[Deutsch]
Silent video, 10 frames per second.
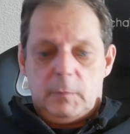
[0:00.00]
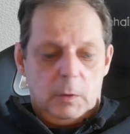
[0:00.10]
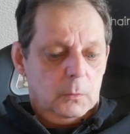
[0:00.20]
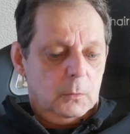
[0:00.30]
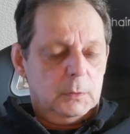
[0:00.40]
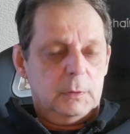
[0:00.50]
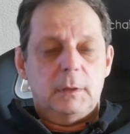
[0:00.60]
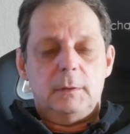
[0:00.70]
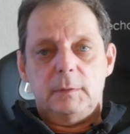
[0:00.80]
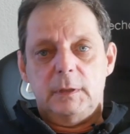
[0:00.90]

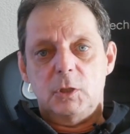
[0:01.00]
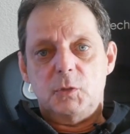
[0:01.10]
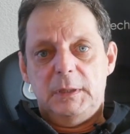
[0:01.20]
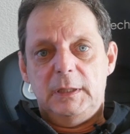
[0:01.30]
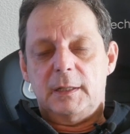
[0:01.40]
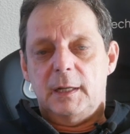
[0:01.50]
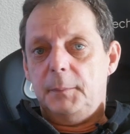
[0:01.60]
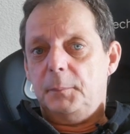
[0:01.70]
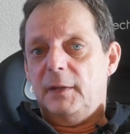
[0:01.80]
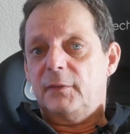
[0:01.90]
Und die
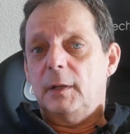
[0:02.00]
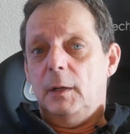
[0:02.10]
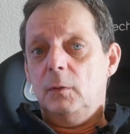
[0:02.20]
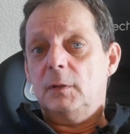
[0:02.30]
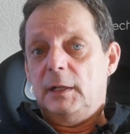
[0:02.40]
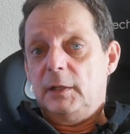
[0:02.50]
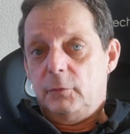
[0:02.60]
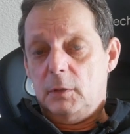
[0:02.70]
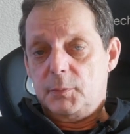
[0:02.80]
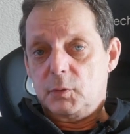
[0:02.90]
Geschwindigkeit passt auch, kann ich
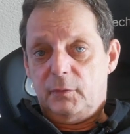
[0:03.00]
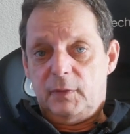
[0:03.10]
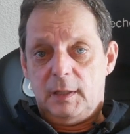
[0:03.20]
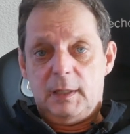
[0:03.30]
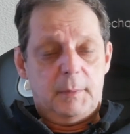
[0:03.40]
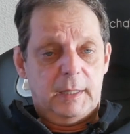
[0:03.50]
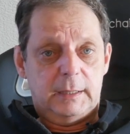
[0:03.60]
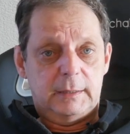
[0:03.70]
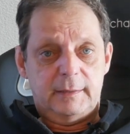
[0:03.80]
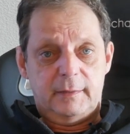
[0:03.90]
vorab schon sagen. Ich Habe
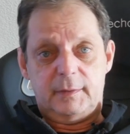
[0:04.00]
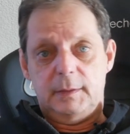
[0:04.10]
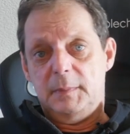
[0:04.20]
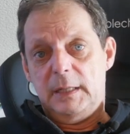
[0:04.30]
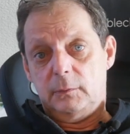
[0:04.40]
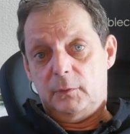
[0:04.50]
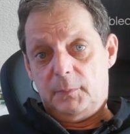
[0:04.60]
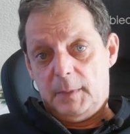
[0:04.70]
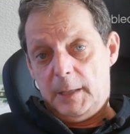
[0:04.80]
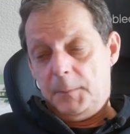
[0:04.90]
einige Tests gemacht und
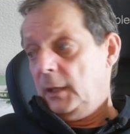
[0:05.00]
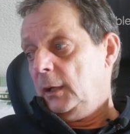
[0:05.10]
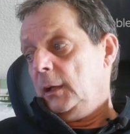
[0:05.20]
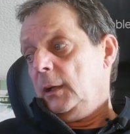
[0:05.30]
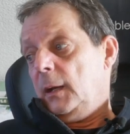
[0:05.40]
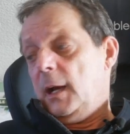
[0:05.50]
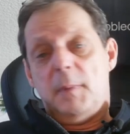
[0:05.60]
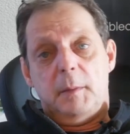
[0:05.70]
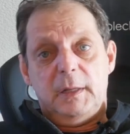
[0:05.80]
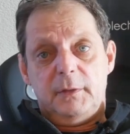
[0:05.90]
zwar
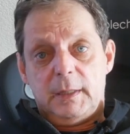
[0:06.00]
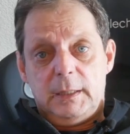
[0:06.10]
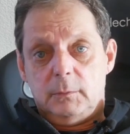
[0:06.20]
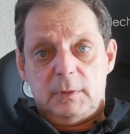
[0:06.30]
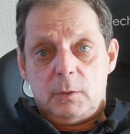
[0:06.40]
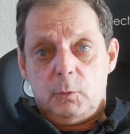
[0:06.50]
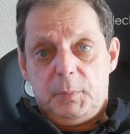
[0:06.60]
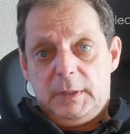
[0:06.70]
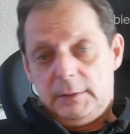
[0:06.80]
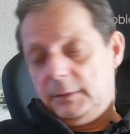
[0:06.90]
einmal im Netzwerk hin und her
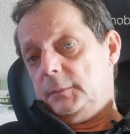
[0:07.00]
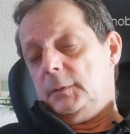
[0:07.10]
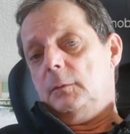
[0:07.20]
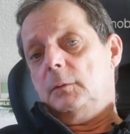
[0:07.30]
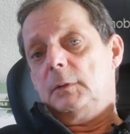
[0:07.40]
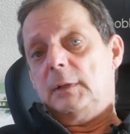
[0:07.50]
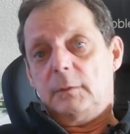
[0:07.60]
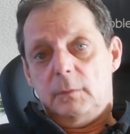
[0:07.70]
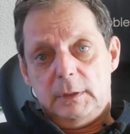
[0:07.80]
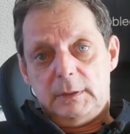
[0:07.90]
gruppiert und
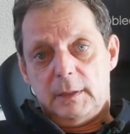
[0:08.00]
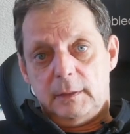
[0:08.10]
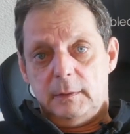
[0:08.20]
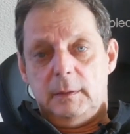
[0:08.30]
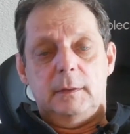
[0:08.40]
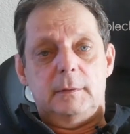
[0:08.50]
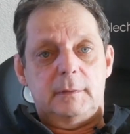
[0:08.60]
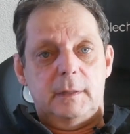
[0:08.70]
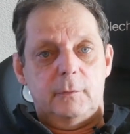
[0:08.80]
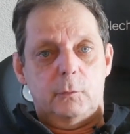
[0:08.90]
natürlich dann äh,
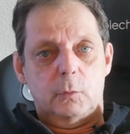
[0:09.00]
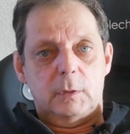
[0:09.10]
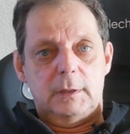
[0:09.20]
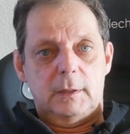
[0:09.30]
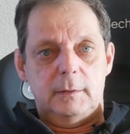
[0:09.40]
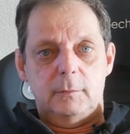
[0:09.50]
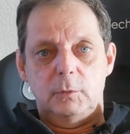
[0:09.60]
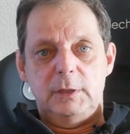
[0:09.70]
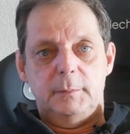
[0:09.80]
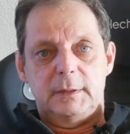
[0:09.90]
den sogenannten
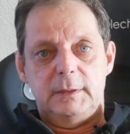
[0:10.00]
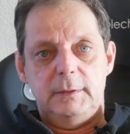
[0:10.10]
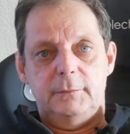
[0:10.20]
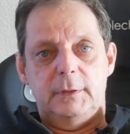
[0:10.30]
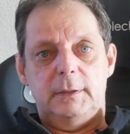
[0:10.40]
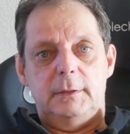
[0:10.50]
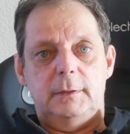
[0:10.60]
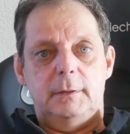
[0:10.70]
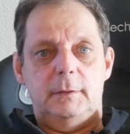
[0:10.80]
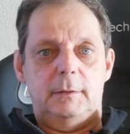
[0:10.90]

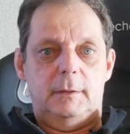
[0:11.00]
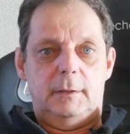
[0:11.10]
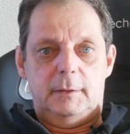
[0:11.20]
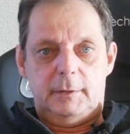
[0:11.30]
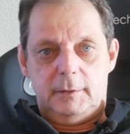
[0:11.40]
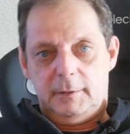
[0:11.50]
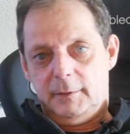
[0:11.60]
ultimativen äh,